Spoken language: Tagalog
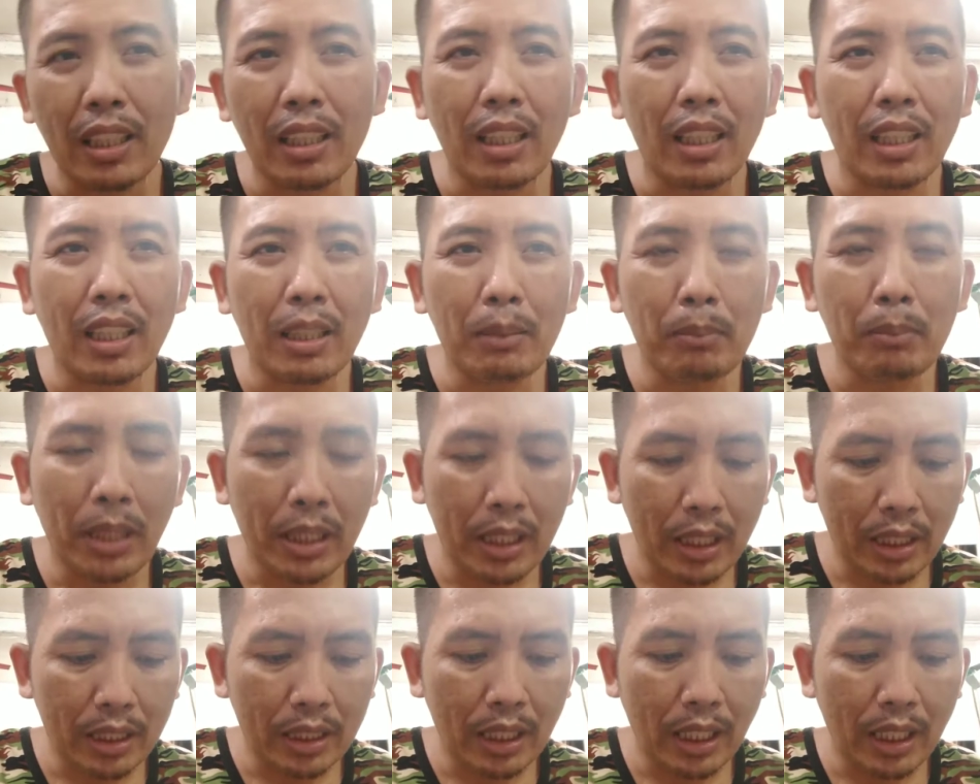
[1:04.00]
ang iba
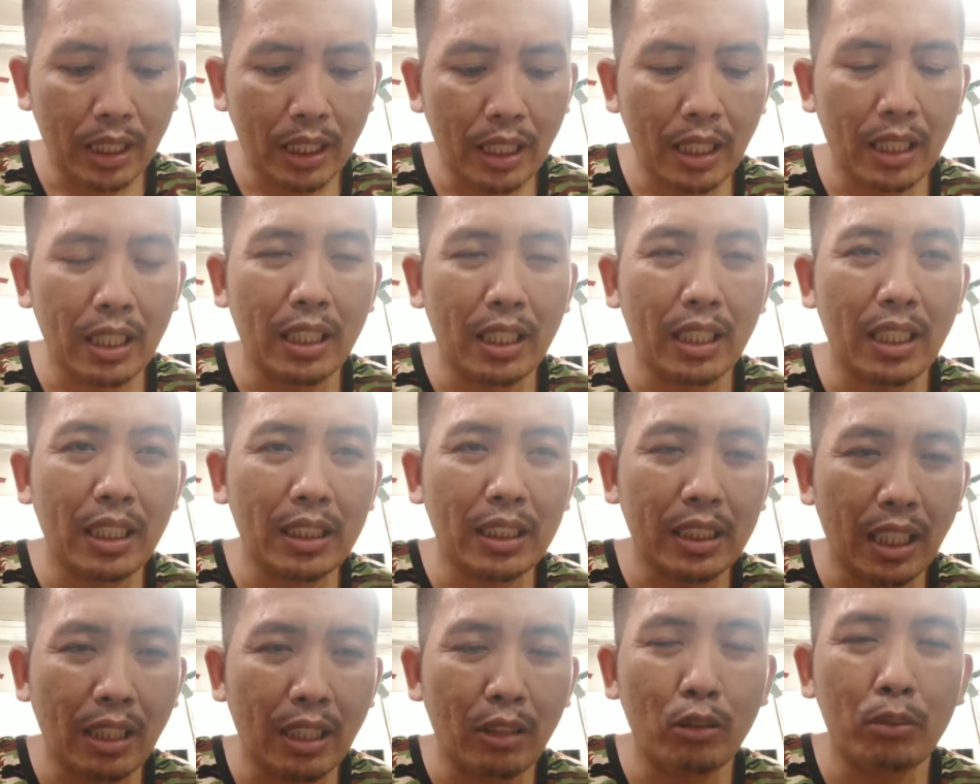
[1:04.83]
ding dahilan
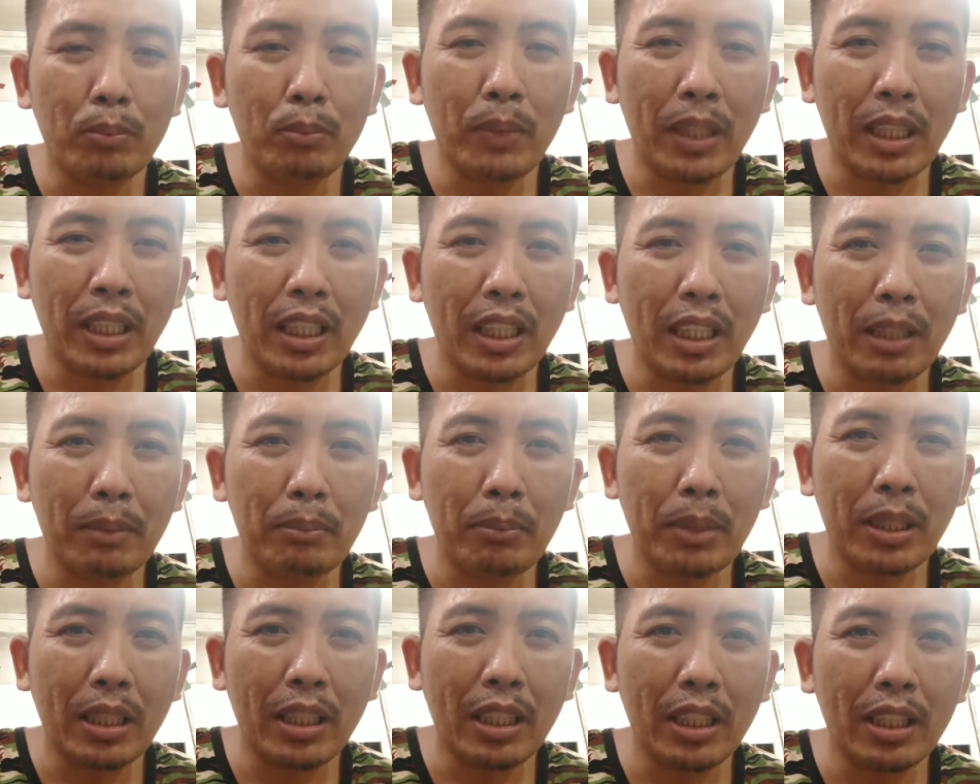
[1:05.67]
nasa loob ng
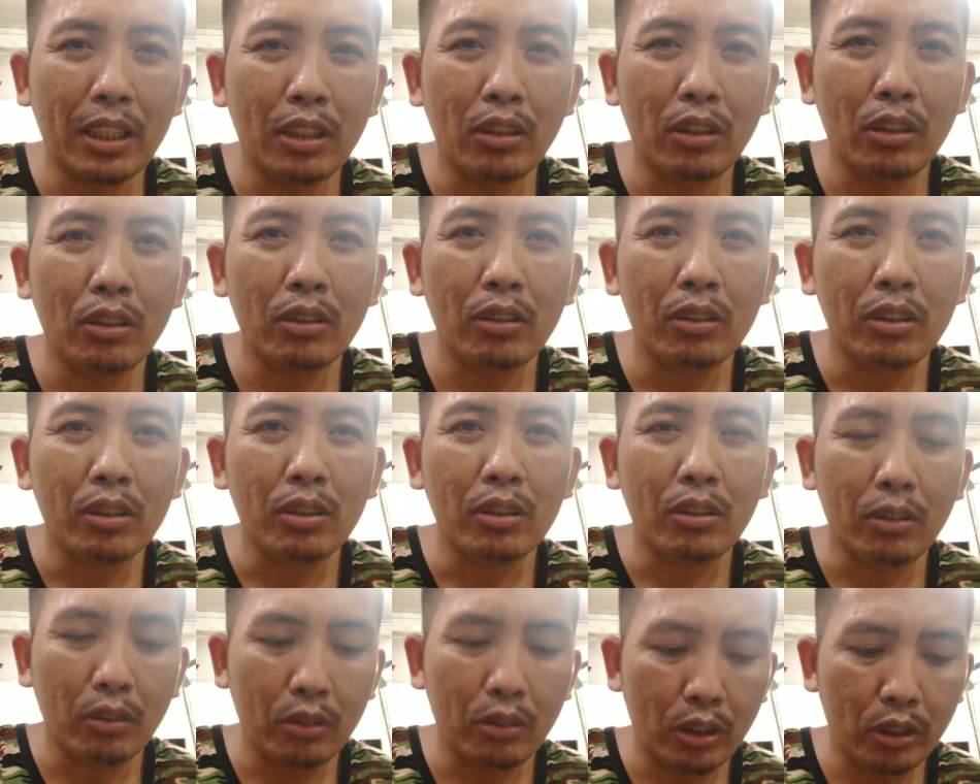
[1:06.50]
clipper ninyo
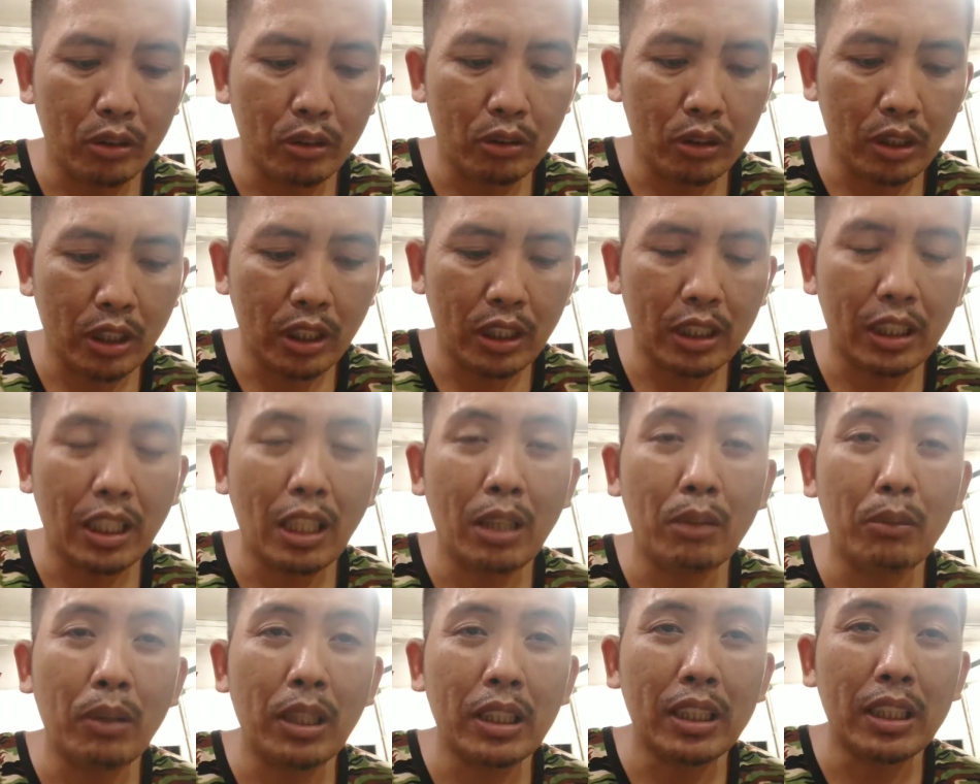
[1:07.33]
o yung
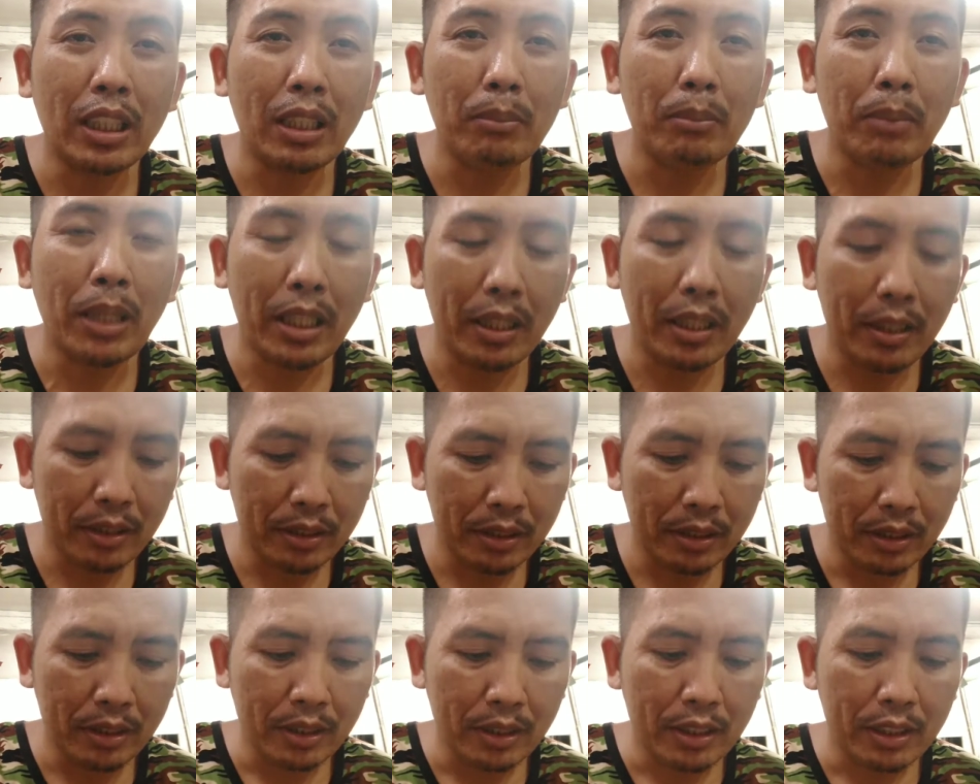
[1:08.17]
tinatawag sa iba
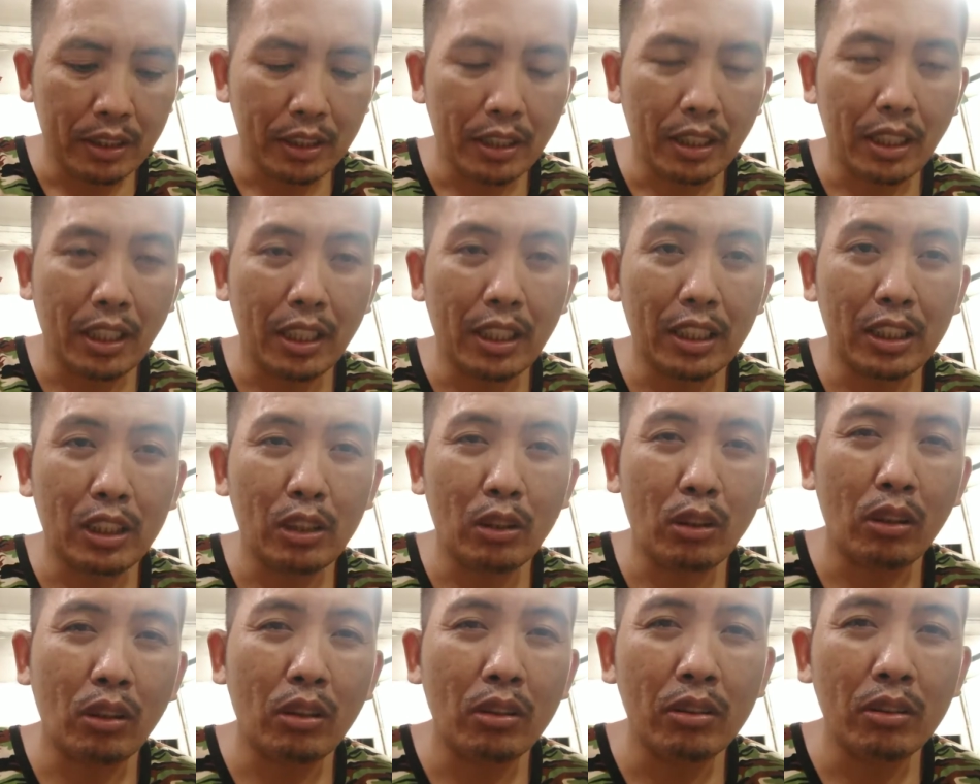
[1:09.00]

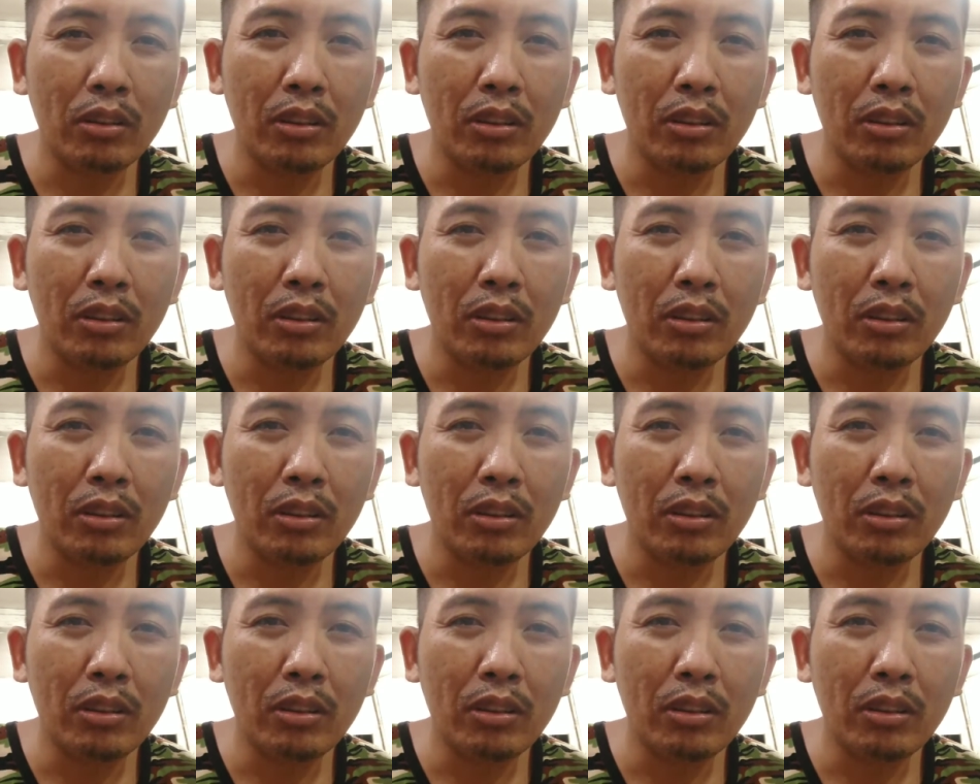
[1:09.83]
resort